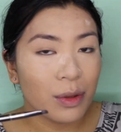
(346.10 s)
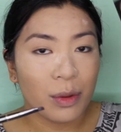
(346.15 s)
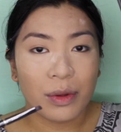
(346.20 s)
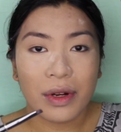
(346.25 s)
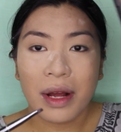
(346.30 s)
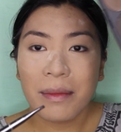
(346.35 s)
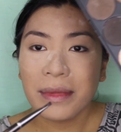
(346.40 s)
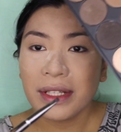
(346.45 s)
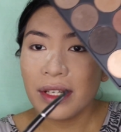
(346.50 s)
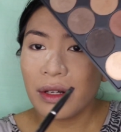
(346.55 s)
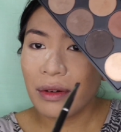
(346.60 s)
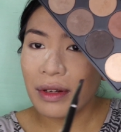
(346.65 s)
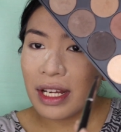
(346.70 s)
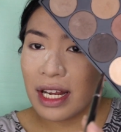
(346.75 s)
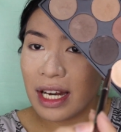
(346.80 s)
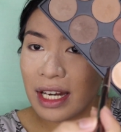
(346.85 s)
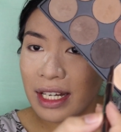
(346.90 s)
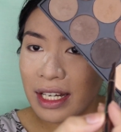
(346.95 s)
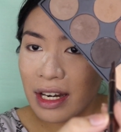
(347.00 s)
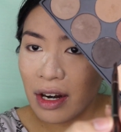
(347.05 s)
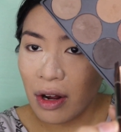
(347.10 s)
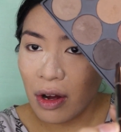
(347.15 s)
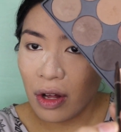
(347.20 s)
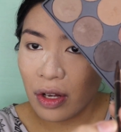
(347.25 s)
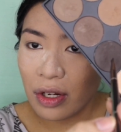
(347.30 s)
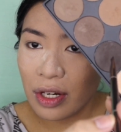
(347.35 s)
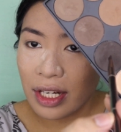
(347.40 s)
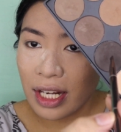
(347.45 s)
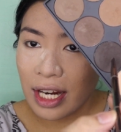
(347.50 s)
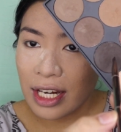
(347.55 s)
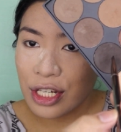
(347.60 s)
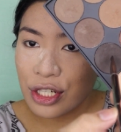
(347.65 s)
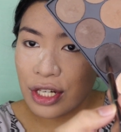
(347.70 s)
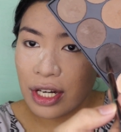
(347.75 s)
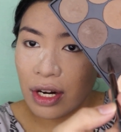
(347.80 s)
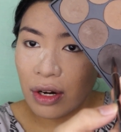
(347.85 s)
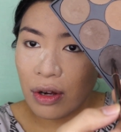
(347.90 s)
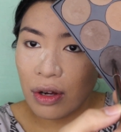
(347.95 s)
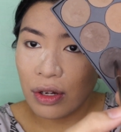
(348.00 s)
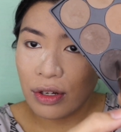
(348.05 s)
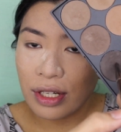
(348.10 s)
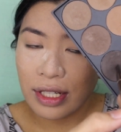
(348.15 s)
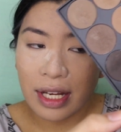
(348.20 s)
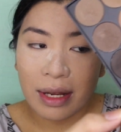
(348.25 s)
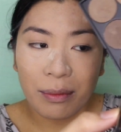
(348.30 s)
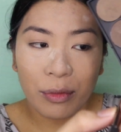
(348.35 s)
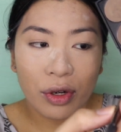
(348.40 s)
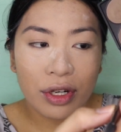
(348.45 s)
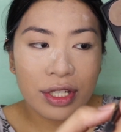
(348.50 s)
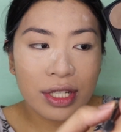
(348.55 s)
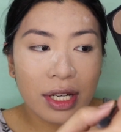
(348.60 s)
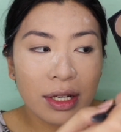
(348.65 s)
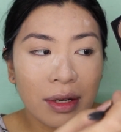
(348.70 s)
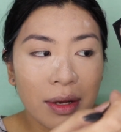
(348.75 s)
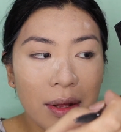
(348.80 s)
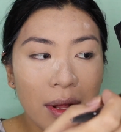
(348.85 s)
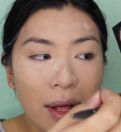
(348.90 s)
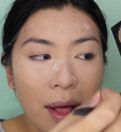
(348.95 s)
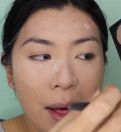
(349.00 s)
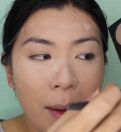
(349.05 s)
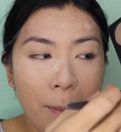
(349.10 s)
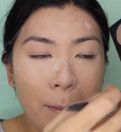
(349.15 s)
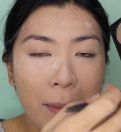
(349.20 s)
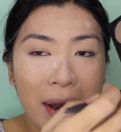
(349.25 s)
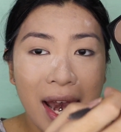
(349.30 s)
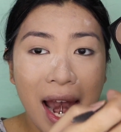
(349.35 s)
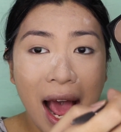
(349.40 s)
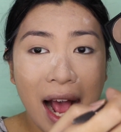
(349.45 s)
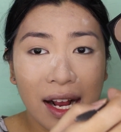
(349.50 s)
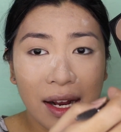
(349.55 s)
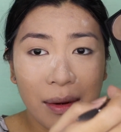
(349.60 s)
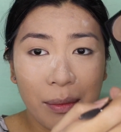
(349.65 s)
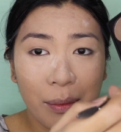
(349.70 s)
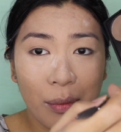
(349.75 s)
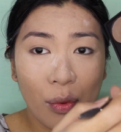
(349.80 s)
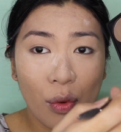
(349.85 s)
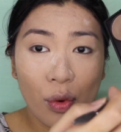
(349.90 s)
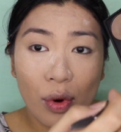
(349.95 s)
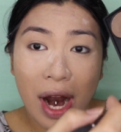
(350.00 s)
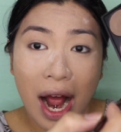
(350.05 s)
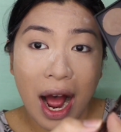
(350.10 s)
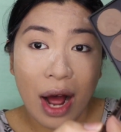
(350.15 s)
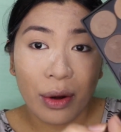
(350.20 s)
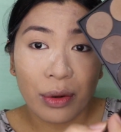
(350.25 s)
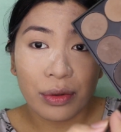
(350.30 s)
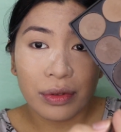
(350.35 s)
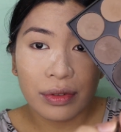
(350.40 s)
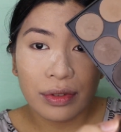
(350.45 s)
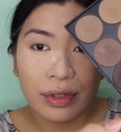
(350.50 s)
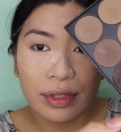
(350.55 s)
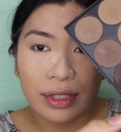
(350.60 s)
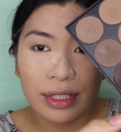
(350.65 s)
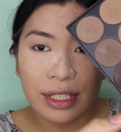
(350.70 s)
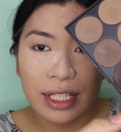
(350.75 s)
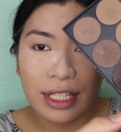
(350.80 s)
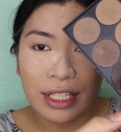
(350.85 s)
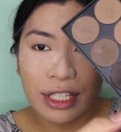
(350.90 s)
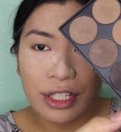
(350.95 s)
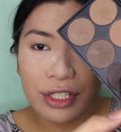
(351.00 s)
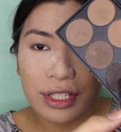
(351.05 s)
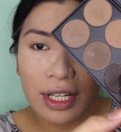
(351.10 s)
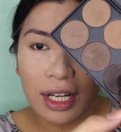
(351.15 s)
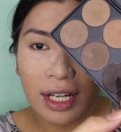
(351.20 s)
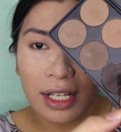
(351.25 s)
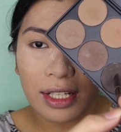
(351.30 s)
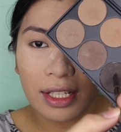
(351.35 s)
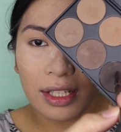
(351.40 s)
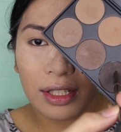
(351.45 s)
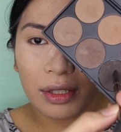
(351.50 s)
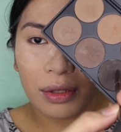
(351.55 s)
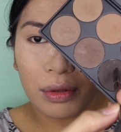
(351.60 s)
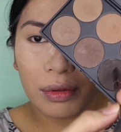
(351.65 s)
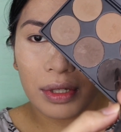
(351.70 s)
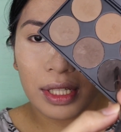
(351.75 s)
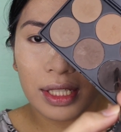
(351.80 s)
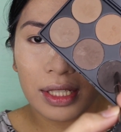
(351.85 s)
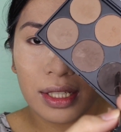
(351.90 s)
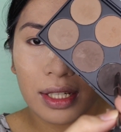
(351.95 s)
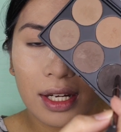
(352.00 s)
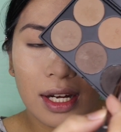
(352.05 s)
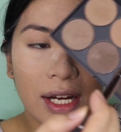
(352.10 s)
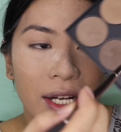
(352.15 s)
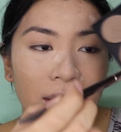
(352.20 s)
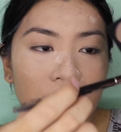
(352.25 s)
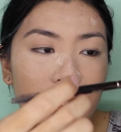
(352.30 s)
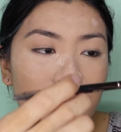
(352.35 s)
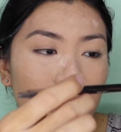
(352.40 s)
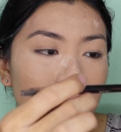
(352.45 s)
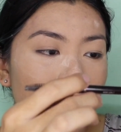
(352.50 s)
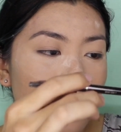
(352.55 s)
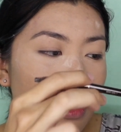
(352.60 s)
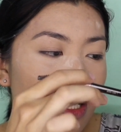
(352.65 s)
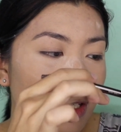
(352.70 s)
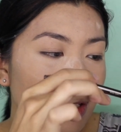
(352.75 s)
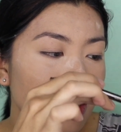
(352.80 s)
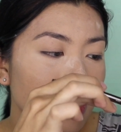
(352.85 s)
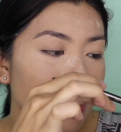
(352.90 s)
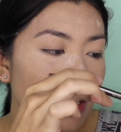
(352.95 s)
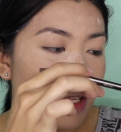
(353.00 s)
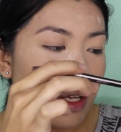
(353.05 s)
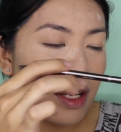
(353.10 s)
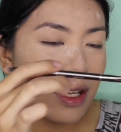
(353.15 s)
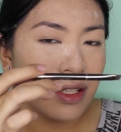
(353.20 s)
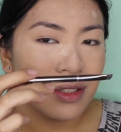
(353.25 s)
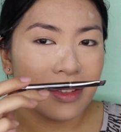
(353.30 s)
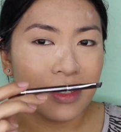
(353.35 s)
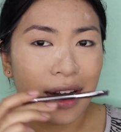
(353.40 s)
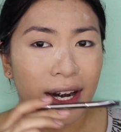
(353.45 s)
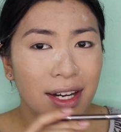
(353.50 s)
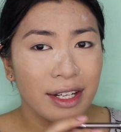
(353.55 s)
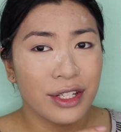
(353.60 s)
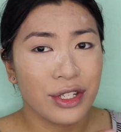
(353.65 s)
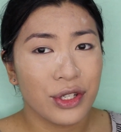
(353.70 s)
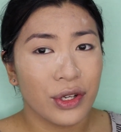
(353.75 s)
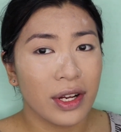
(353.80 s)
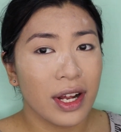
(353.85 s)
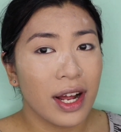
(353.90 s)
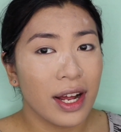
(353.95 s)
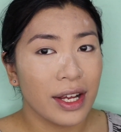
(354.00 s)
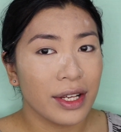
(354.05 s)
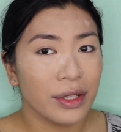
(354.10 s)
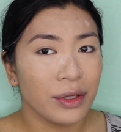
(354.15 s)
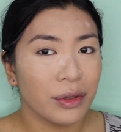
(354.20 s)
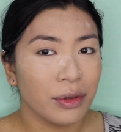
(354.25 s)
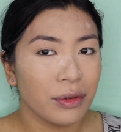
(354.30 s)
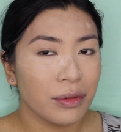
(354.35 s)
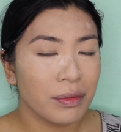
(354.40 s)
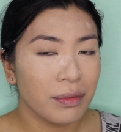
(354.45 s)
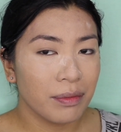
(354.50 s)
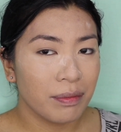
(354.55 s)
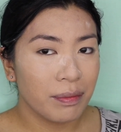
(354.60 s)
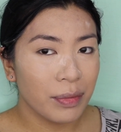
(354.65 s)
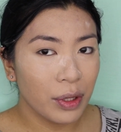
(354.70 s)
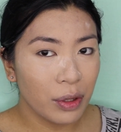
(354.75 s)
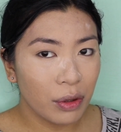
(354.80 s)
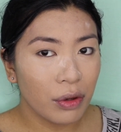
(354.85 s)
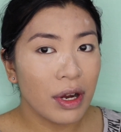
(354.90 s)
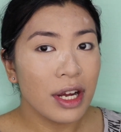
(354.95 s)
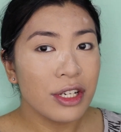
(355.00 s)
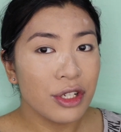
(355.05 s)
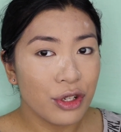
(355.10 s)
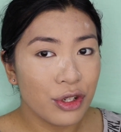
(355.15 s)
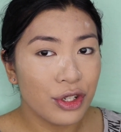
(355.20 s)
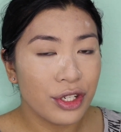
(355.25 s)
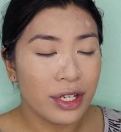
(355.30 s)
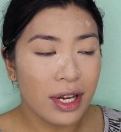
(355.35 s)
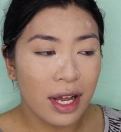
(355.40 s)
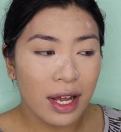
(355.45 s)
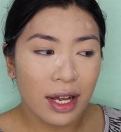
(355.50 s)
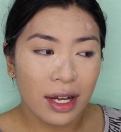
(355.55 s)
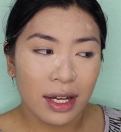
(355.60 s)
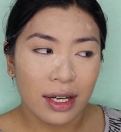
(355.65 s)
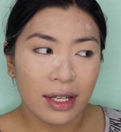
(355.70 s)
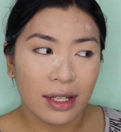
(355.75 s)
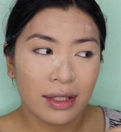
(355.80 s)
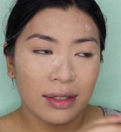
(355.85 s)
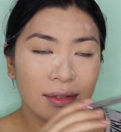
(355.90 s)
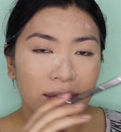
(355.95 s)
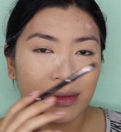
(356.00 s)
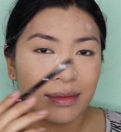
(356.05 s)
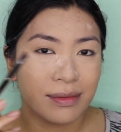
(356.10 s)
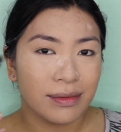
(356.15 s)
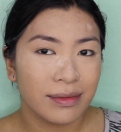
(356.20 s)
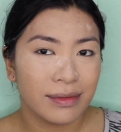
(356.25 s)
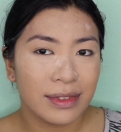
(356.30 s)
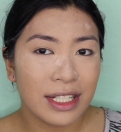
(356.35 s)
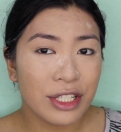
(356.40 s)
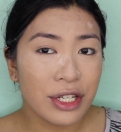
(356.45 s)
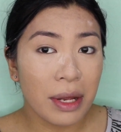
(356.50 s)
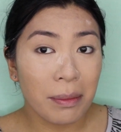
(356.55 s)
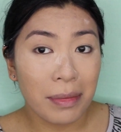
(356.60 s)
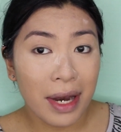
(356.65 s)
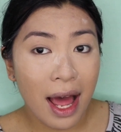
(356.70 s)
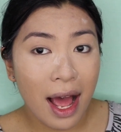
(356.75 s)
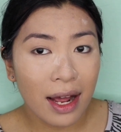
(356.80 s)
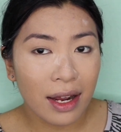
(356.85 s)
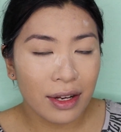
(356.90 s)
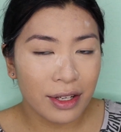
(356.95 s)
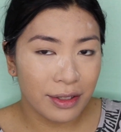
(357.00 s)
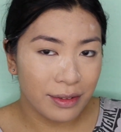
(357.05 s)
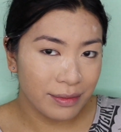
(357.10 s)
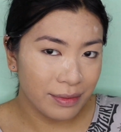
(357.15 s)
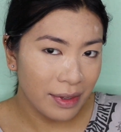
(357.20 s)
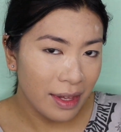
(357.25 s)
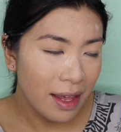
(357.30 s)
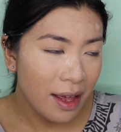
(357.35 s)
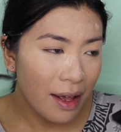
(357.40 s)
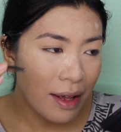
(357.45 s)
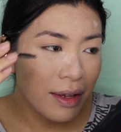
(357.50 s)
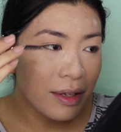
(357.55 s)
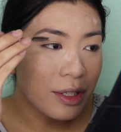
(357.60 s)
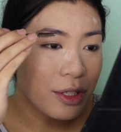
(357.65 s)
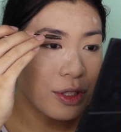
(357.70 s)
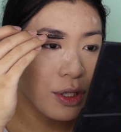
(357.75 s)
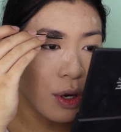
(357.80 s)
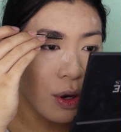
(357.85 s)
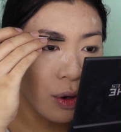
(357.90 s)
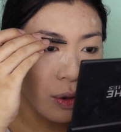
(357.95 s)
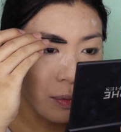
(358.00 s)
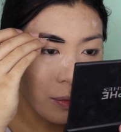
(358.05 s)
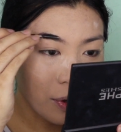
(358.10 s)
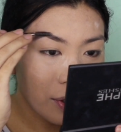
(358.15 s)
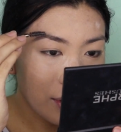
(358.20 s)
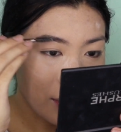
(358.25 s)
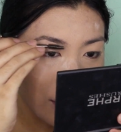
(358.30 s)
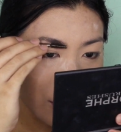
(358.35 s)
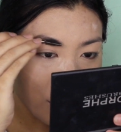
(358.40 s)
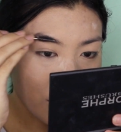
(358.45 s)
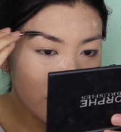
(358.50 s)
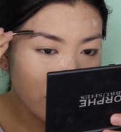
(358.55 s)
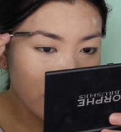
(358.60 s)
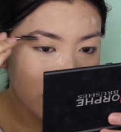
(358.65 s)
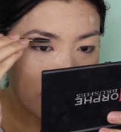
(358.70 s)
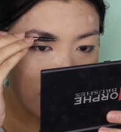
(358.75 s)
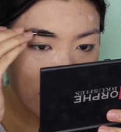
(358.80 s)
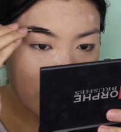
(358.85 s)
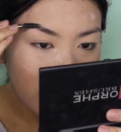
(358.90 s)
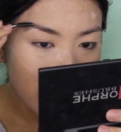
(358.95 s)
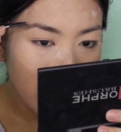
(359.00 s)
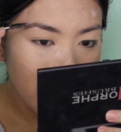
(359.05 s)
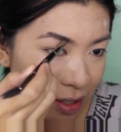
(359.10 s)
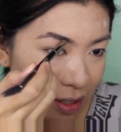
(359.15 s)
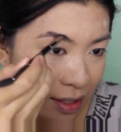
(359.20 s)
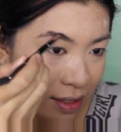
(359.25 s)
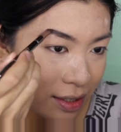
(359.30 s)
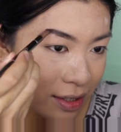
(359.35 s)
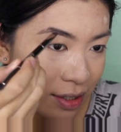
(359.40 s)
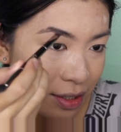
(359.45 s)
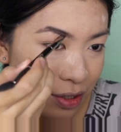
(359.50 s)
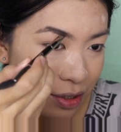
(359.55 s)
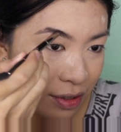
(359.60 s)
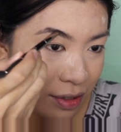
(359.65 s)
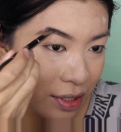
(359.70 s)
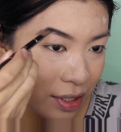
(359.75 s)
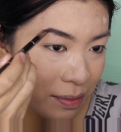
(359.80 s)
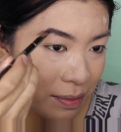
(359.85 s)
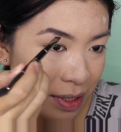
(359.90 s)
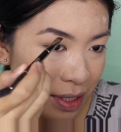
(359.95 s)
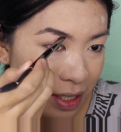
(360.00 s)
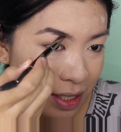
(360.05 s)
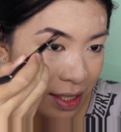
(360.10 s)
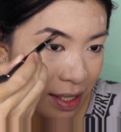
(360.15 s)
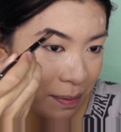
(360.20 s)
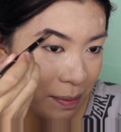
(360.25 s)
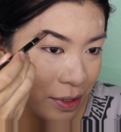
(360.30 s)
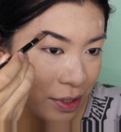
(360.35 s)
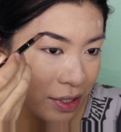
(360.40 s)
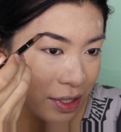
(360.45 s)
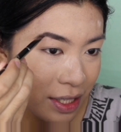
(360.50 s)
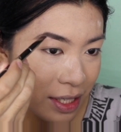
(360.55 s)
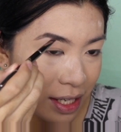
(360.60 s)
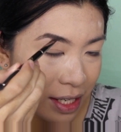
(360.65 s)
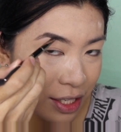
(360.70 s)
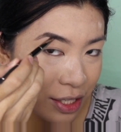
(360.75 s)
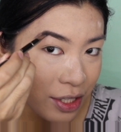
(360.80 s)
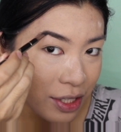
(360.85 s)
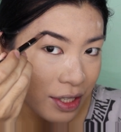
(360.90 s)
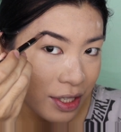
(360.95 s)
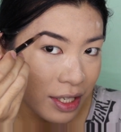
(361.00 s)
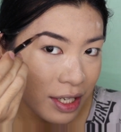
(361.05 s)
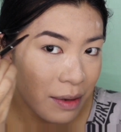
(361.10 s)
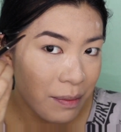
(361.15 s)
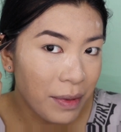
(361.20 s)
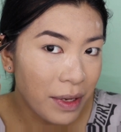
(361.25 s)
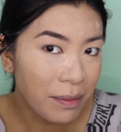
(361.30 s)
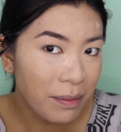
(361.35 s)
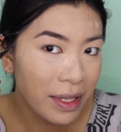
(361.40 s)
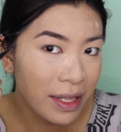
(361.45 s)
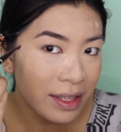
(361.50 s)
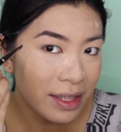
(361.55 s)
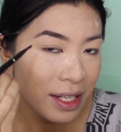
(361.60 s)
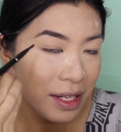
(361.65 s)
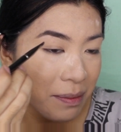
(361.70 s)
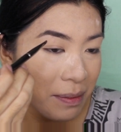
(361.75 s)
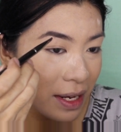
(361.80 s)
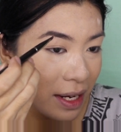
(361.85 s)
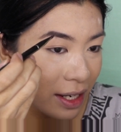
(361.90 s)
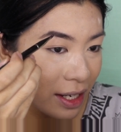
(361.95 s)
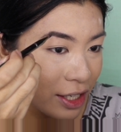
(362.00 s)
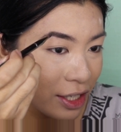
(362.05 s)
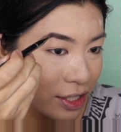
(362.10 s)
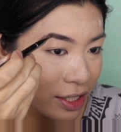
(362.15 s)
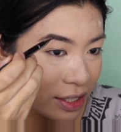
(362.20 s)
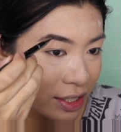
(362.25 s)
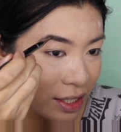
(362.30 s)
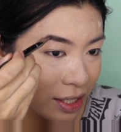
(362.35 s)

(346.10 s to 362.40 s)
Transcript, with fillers: So gamit ra ko anay na color. Kani siya na color kay mo siya black brown. Di ni siya kanang kuan kaayo kanang dark jud kaayo. Pero kuan jud siya kanang di siya black. So, mura na siya. Ano ra jud man, isa pa jud kani siya kay pigmented biya kay siya